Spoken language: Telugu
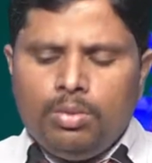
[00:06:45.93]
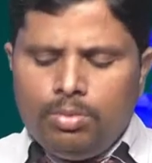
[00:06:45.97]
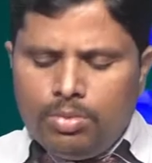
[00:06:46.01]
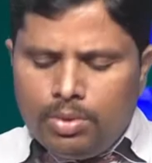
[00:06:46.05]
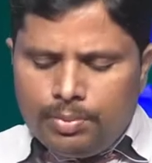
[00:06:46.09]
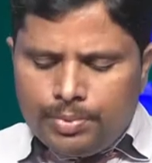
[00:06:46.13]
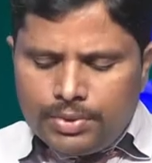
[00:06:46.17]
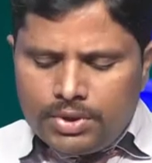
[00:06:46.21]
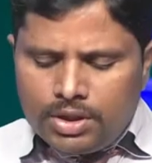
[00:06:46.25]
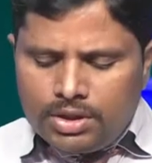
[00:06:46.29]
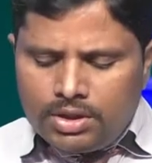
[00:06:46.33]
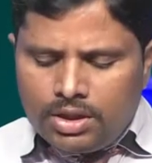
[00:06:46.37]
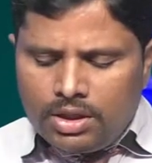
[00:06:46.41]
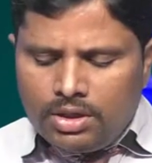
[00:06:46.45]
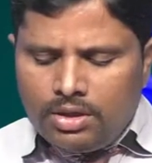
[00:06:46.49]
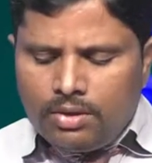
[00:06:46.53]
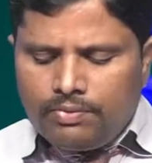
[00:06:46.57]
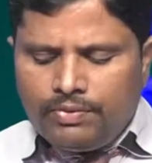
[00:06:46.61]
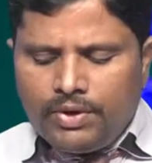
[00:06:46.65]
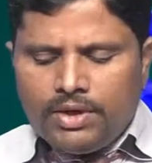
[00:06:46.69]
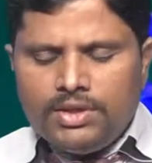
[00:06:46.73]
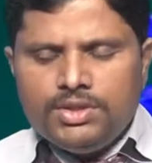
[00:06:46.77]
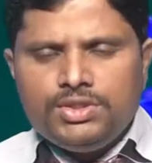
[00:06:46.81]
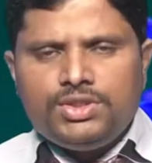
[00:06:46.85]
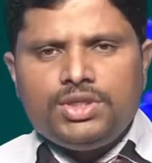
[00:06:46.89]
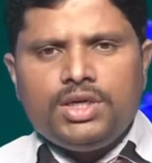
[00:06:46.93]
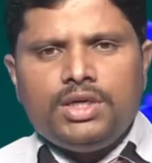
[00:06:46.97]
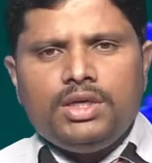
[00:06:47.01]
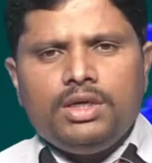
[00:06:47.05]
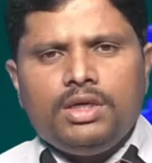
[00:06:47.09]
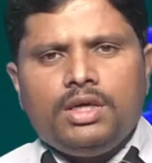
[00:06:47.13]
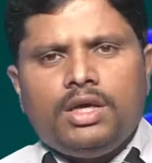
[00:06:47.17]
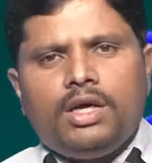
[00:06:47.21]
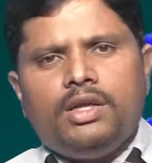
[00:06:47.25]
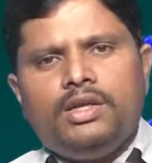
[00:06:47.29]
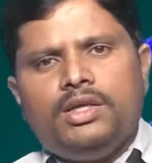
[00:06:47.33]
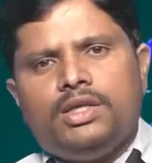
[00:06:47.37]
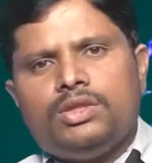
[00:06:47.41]
ముప్పదంతలుగా ఫలించాయి
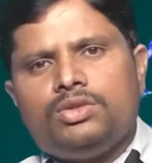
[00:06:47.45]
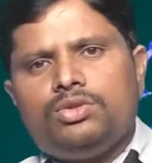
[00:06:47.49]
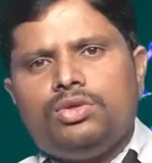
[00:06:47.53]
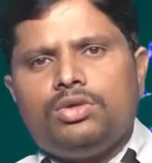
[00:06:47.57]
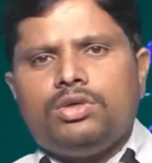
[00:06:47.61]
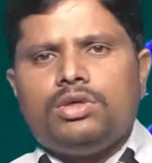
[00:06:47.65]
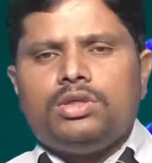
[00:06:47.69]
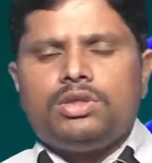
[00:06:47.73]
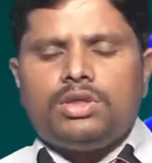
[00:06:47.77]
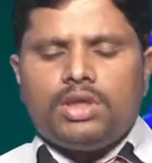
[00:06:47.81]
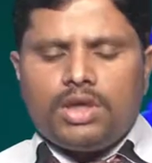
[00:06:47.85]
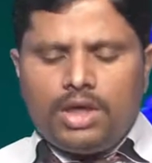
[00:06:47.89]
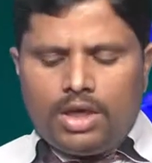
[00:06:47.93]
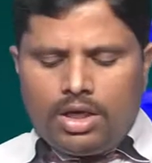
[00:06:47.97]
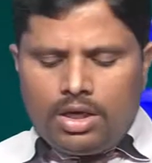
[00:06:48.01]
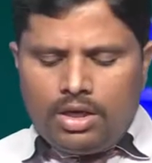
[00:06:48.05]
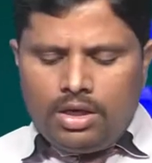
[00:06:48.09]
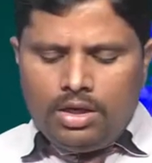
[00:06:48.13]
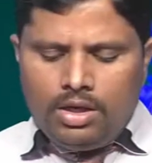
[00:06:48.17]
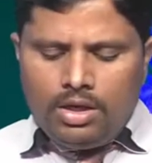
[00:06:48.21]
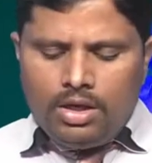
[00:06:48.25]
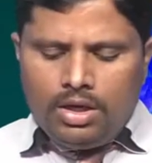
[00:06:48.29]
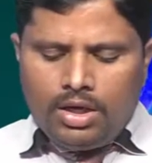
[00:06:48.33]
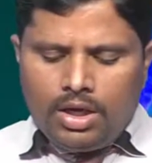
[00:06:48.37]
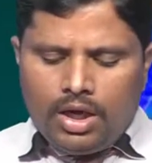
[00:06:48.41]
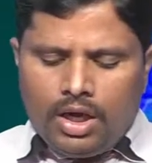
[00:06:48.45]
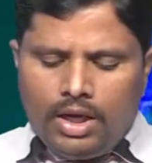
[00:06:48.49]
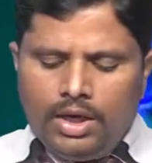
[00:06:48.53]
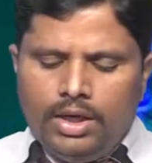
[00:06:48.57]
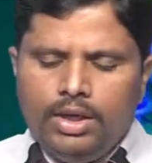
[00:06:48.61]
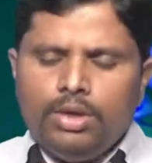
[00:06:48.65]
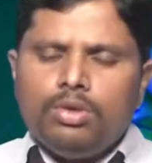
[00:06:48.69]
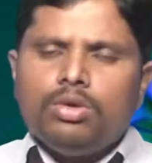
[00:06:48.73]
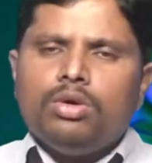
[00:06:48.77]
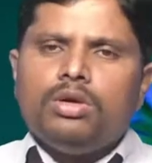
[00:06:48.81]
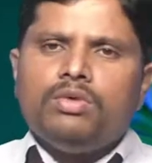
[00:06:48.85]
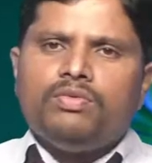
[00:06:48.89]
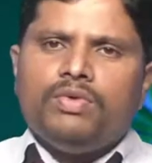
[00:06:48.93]
కానీ ఎంతో కొంతగా
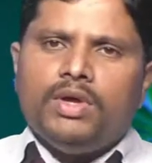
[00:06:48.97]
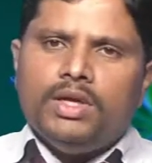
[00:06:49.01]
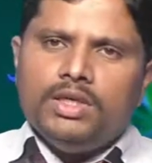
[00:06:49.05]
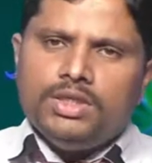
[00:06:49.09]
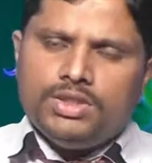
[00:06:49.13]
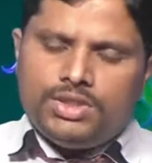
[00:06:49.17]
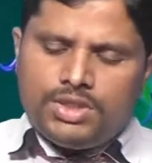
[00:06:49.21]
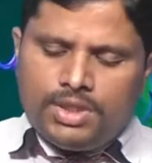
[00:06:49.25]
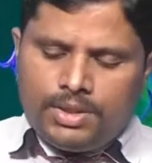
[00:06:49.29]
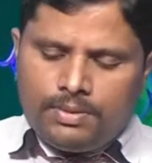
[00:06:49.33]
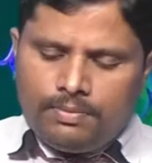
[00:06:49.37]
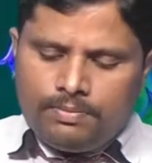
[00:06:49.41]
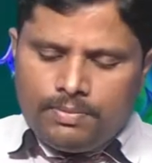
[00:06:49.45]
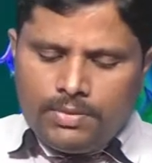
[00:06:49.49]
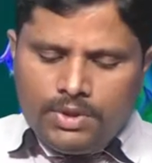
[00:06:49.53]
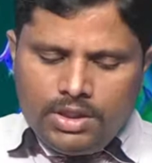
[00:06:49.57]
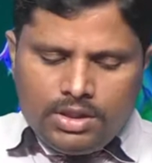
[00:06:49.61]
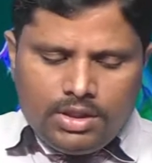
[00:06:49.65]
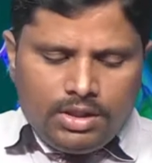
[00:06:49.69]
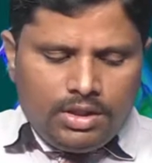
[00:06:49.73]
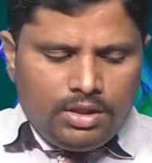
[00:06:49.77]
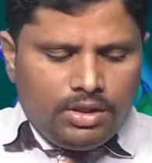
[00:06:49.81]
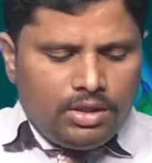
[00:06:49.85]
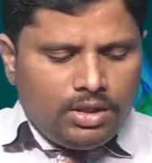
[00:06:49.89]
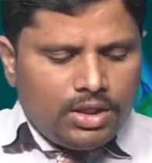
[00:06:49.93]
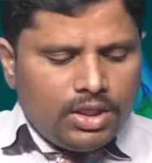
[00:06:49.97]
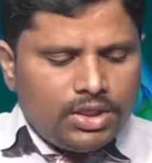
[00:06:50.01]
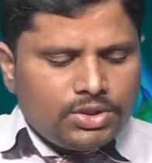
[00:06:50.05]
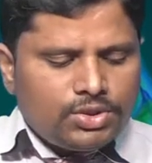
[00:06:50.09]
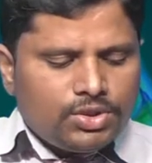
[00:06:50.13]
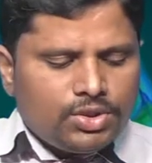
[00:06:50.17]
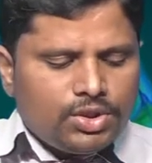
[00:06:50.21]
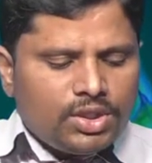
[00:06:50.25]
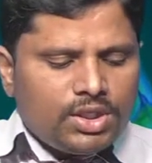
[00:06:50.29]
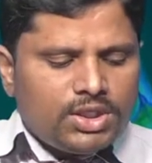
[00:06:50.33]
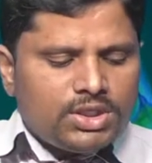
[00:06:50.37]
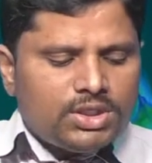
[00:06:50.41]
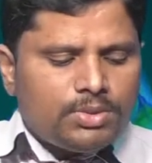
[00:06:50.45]
అన్నీ కూడా ఫలించాయి ఇది
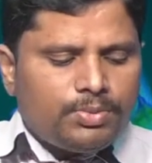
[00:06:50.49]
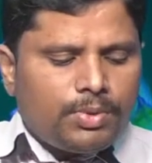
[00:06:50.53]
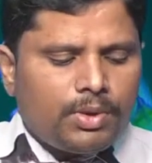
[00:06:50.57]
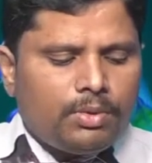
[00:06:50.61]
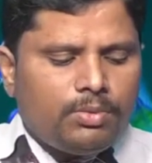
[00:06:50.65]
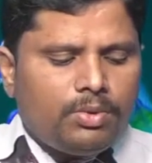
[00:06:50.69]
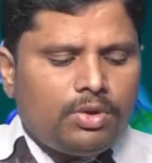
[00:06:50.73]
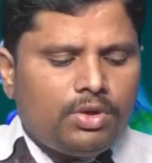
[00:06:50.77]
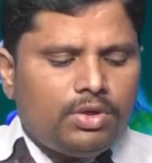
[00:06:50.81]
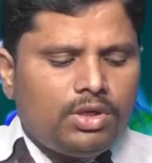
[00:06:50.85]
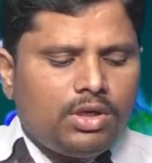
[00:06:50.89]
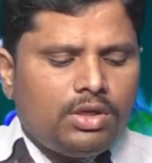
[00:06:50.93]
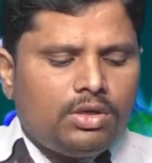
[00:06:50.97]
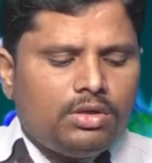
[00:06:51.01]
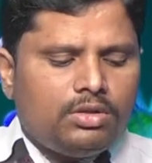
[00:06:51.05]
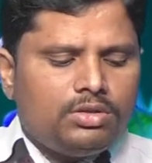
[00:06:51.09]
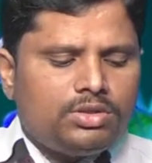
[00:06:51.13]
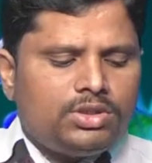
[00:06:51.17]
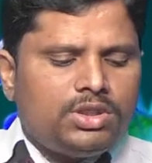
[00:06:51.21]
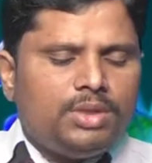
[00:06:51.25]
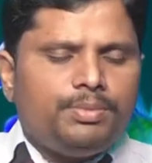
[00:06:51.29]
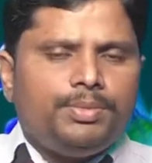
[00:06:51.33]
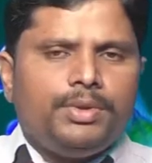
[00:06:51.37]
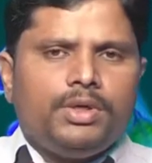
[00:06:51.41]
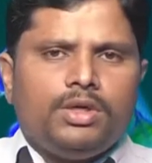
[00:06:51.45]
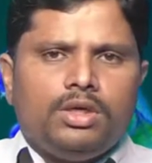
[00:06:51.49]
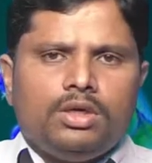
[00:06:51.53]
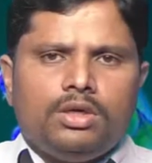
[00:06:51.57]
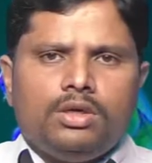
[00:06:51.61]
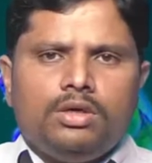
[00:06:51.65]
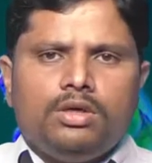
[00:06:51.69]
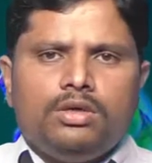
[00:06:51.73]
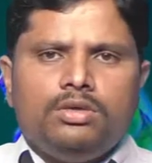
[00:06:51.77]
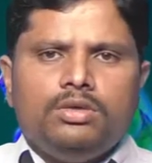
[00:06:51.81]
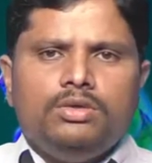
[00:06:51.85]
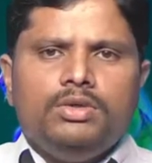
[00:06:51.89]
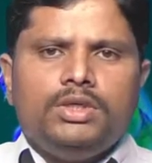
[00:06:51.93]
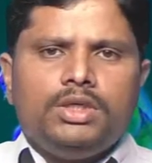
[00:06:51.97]
యేసుక్రీస్తు ప్రభువారు చెప్పిన
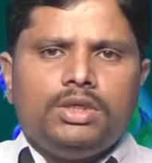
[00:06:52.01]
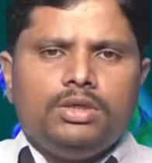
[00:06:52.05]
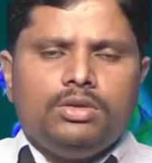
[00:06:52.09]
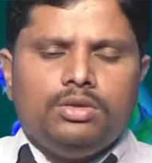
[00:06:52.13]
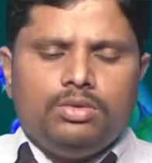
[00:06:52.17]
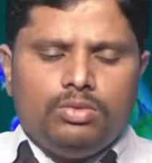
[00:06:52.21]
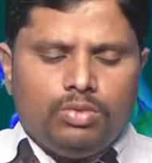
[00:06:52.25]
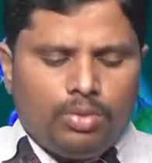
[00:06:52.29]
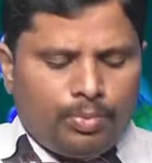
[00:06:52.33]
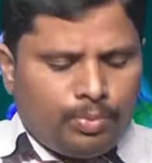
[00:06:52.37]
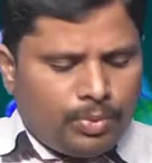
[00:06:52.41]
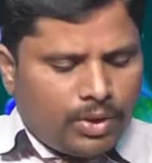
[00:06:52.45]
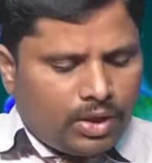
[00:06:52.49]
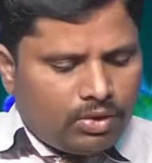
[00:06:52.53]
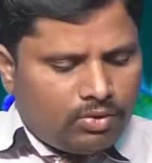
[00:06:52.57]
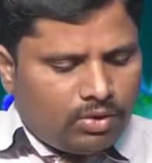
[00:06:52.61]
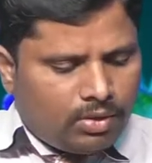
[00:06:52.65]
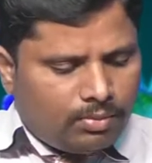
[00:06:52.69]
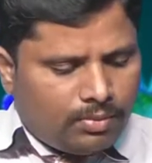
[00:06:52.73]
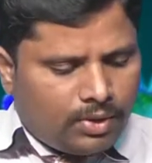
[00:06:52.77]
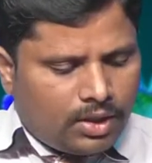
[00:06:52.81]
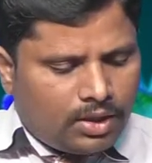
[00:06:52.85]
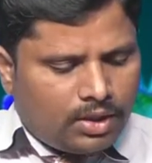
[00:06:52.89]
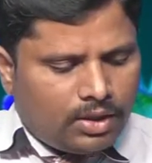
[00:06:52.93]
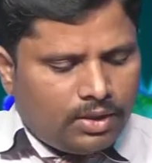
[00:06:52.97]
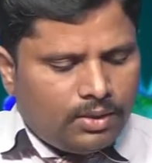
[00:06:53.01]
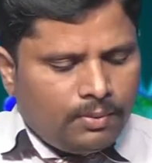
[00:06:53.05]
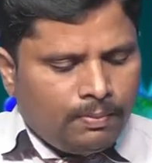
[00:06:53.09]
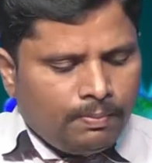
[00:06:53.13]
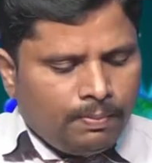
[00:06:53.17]
ఇటు ఉపమానం అనమాట